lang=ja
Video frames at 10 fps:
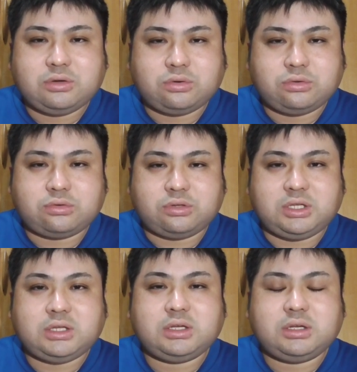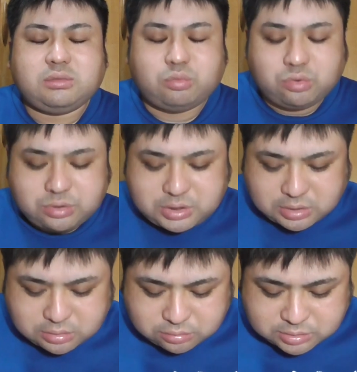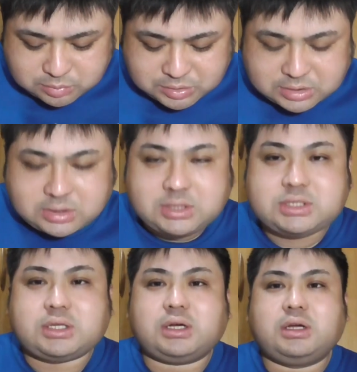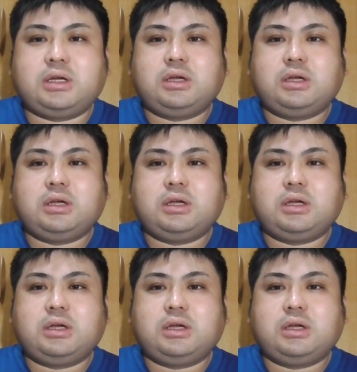本当に申し訳ございませんでした。